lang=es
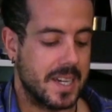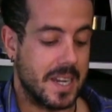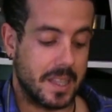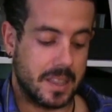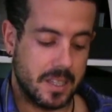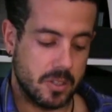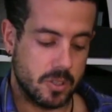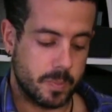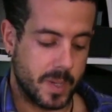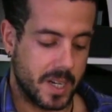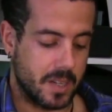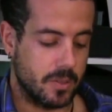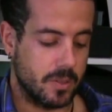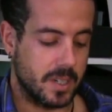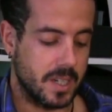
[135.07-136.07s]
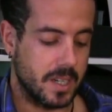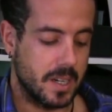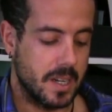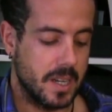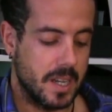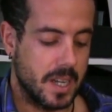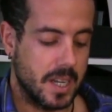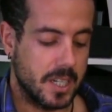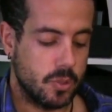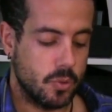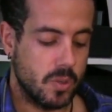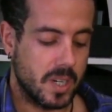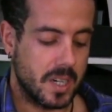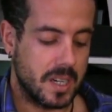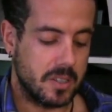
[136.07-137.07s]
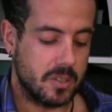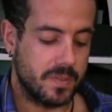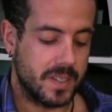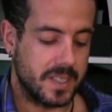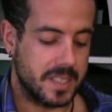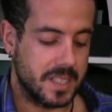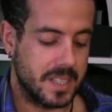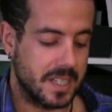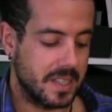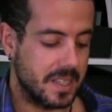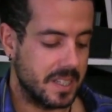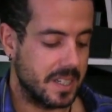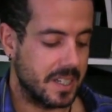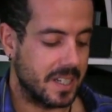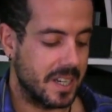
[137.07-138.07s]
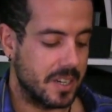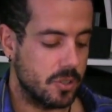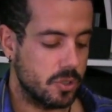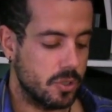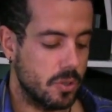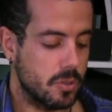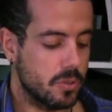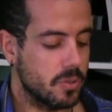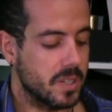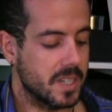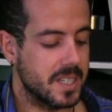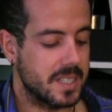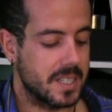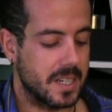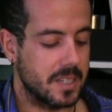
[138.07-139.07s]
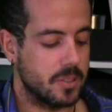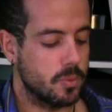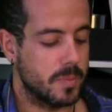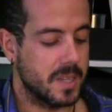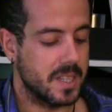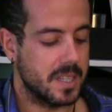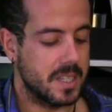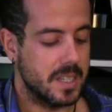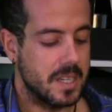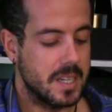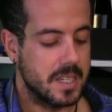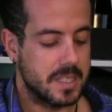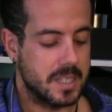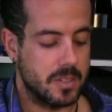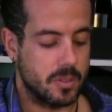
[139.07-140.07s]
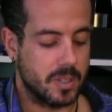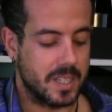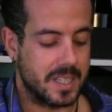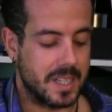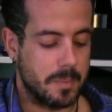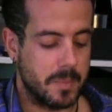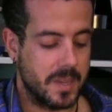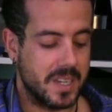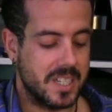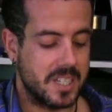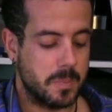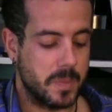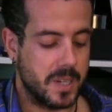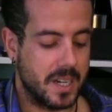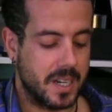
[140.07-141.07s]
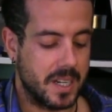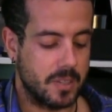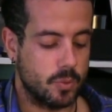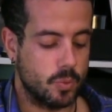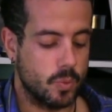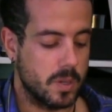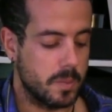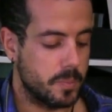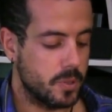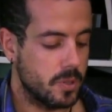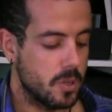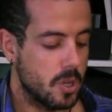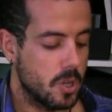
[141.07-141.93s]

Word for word: Nacidos para correr es un relato fascinante que no solo conquistará tu mente, sino que también inspirará tu cuerpo